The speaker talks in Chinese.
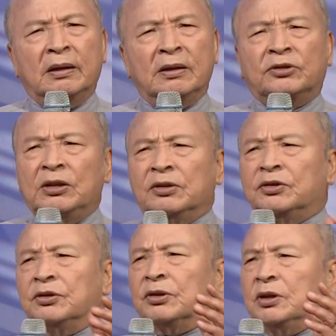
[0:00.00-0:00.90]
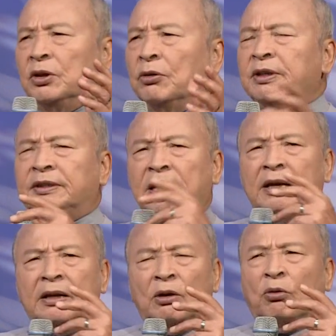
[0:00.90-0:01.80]
甚至有一
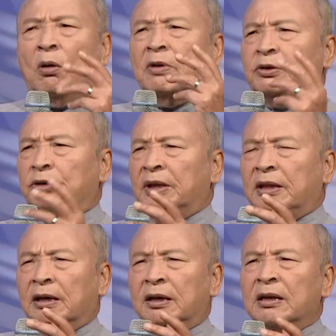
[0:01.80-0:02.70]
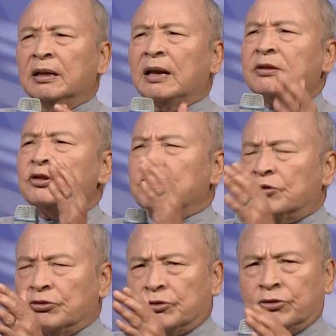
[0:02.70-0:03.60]
些我们觉得那是
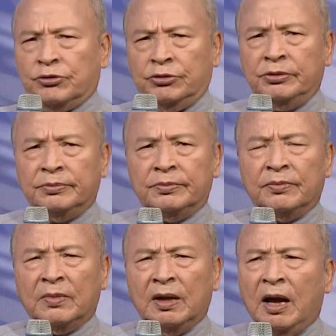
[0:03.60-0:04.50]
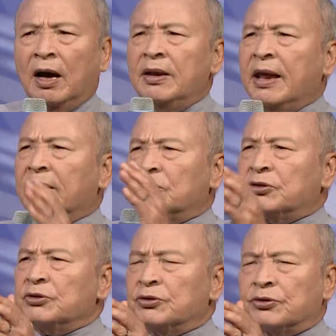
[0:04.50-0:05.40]
事实，而那个
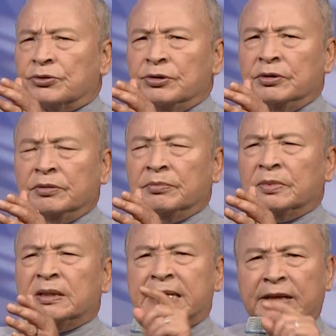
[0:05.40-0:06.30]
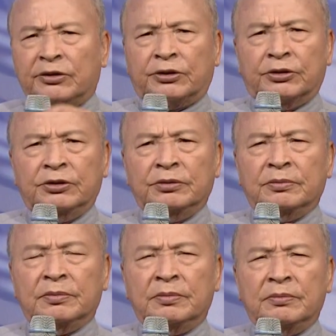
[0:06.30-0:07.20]
事实其实
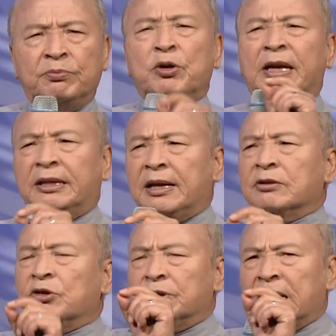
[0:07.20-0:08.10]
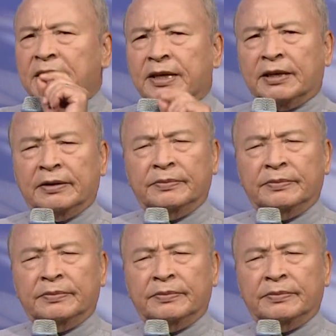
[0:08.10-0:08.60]
不一定是真理。